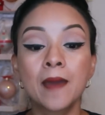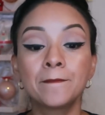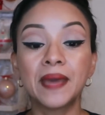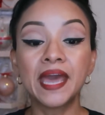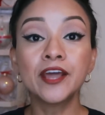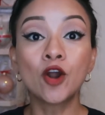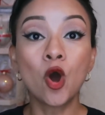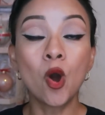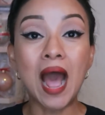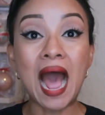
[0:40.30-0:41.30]

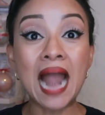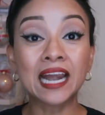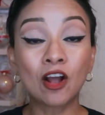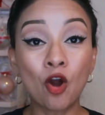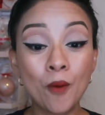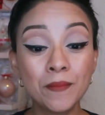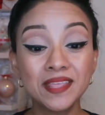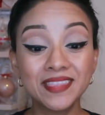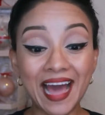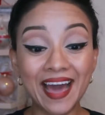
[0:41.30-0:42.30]
Pero al
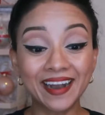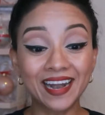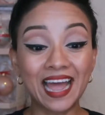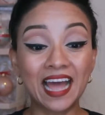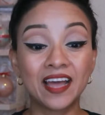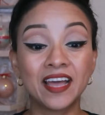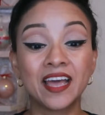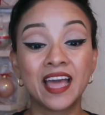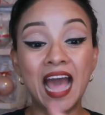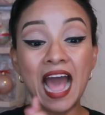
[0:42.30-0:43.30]
combinarla,
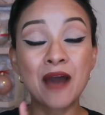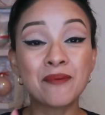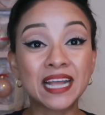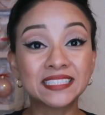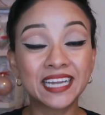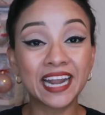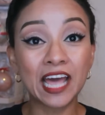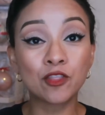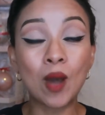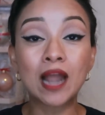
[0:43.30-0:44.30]
habrás
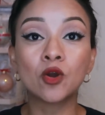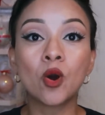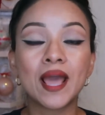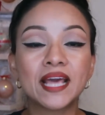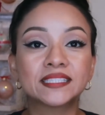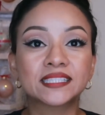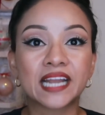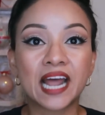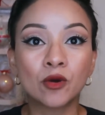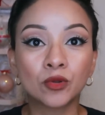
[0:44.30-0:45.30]
creado algo
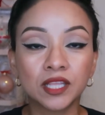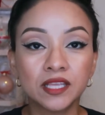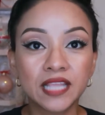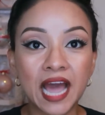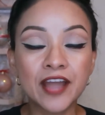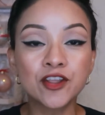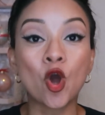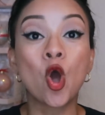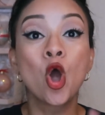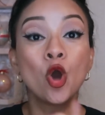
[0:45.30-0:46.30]
extraordinario.